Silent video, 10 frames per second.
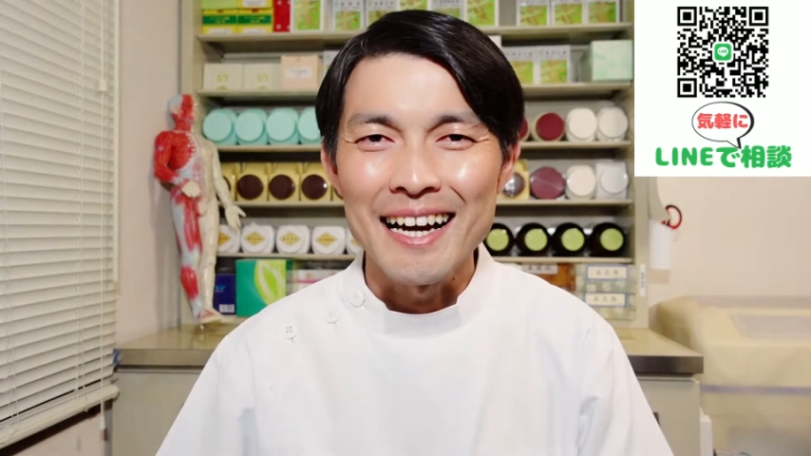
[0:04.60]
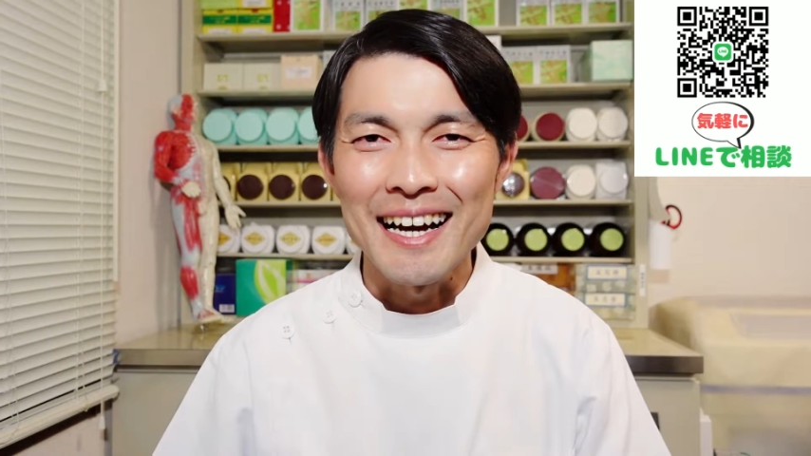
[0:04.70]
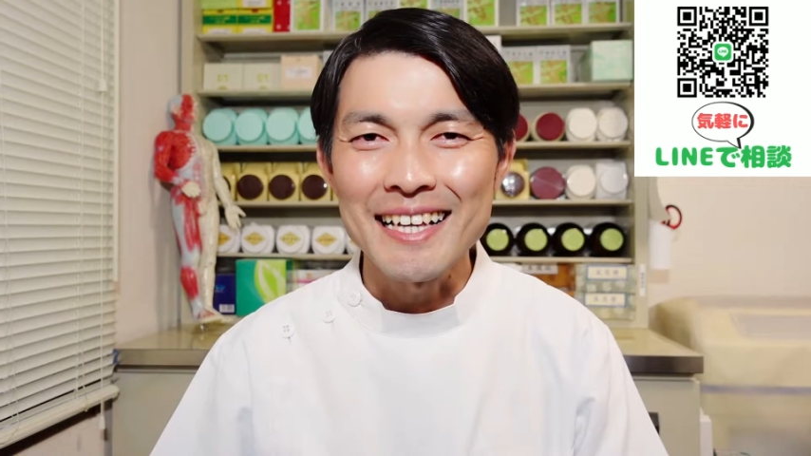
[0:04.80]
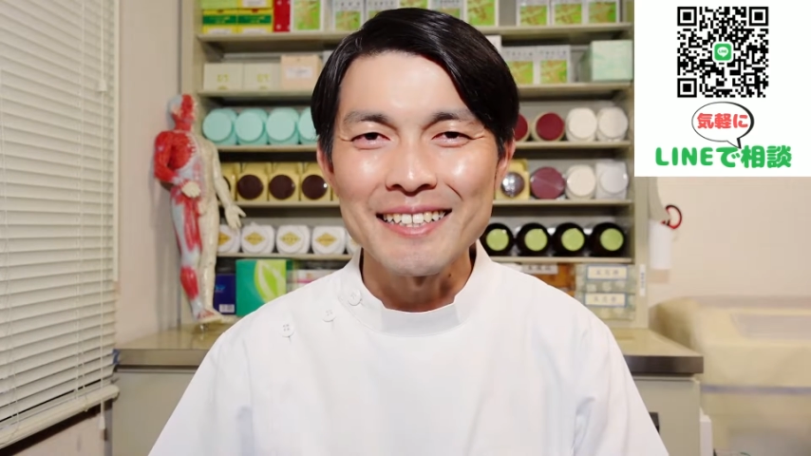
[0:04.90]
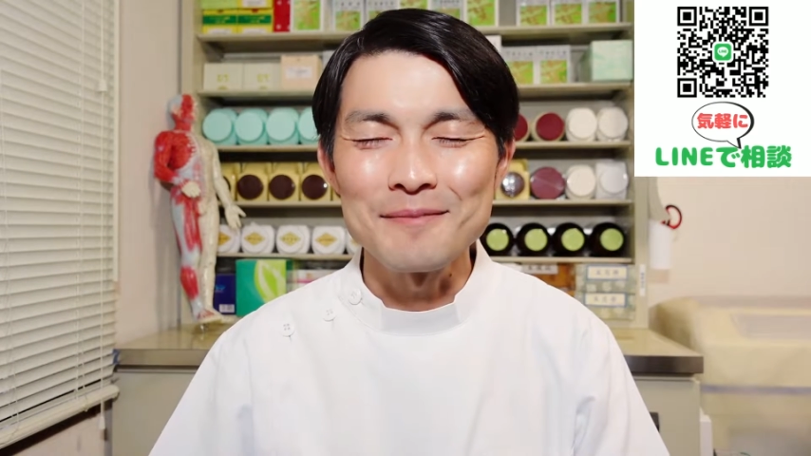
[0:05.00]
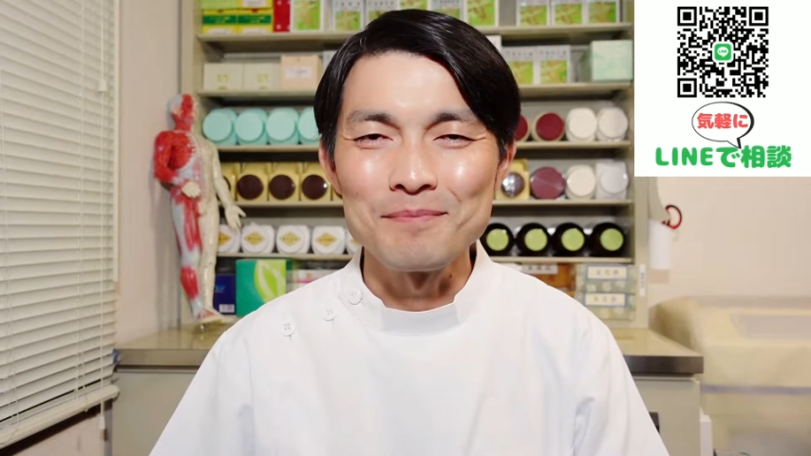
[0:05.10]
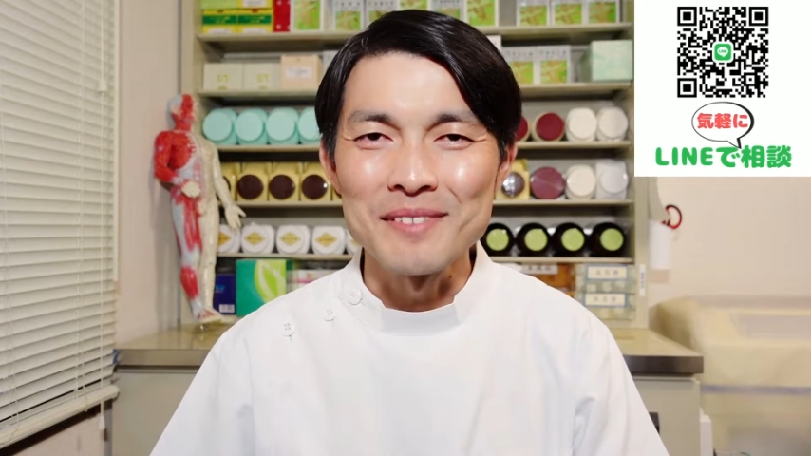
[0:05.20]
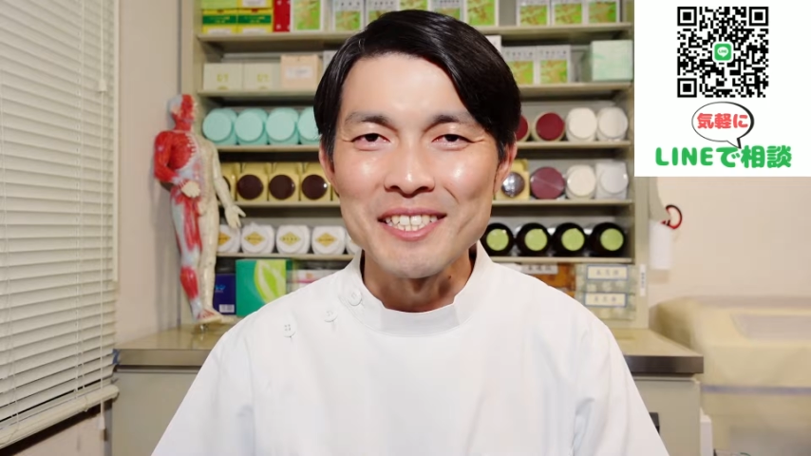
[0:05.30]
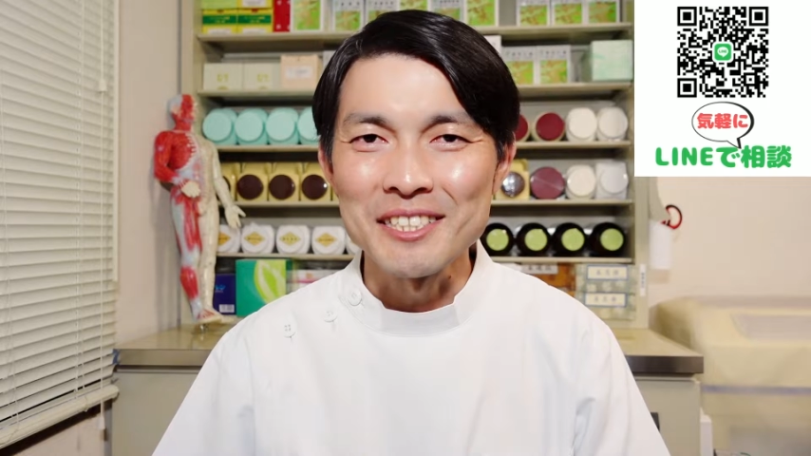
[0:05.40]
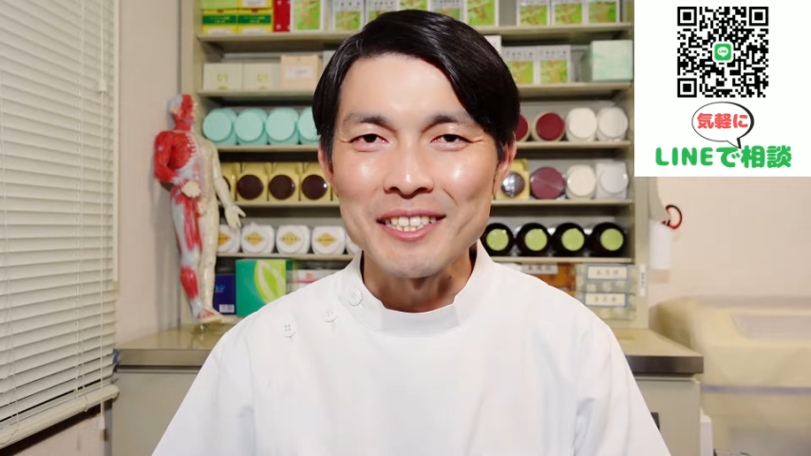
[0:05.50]
はい
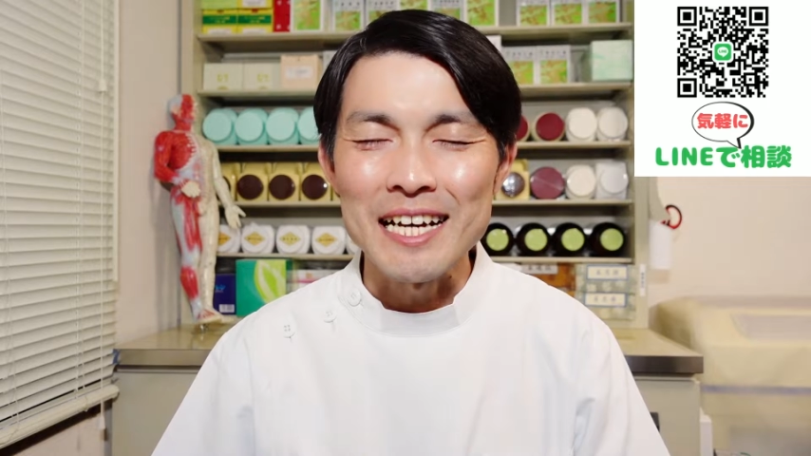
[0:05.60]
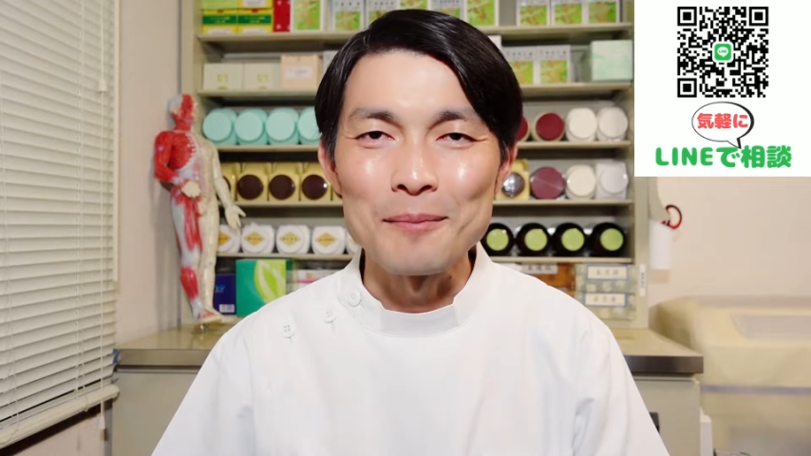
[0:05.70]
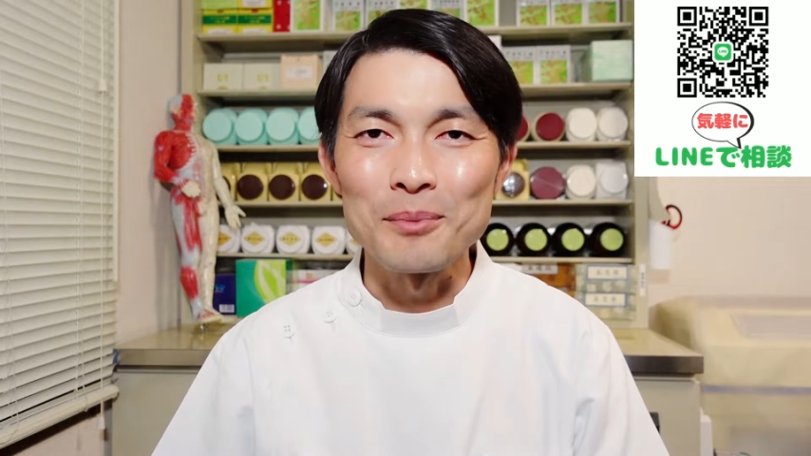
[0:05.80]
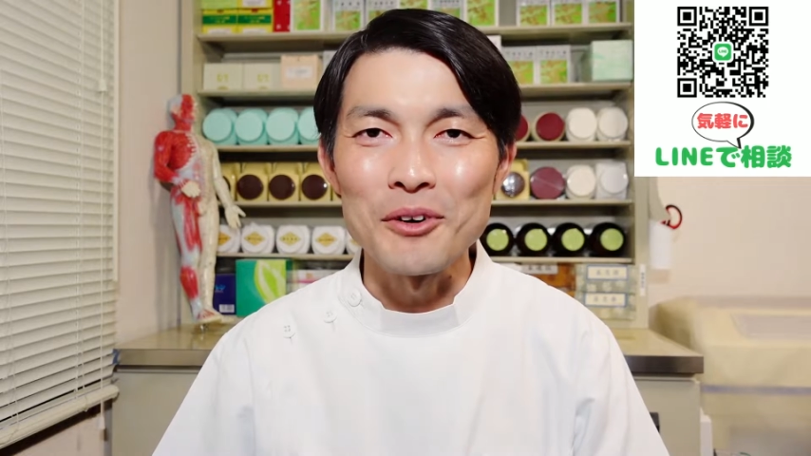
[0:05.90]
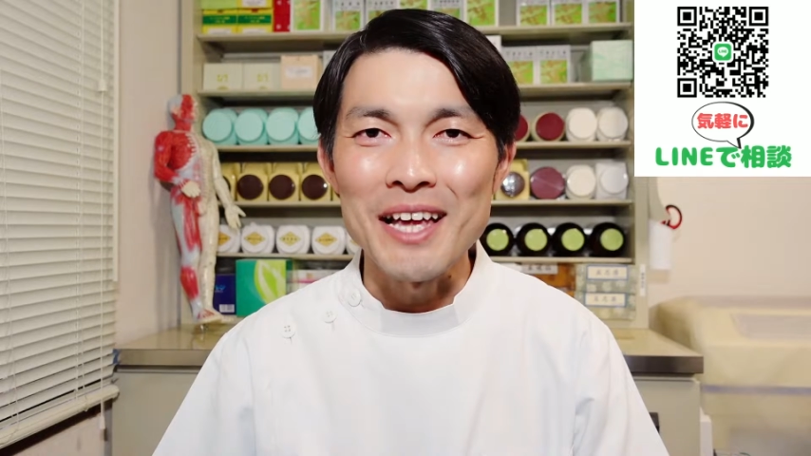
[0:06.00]
西漢方